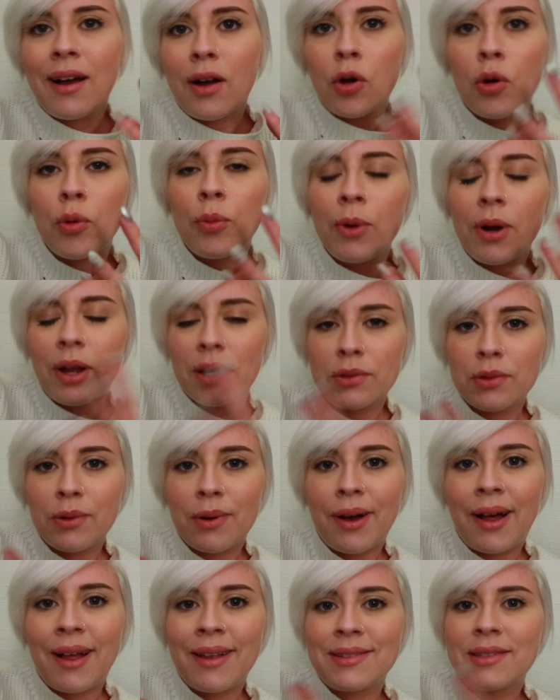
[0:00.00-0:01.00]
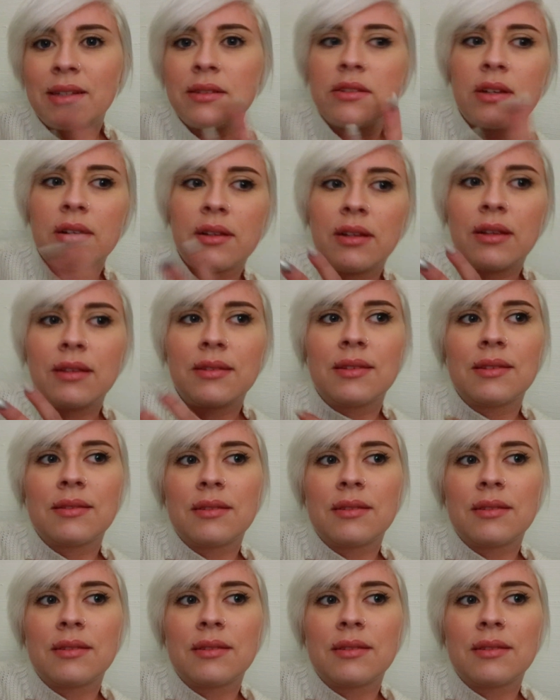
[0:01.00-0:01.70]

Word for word: l'ha accomunato a Stranger Things,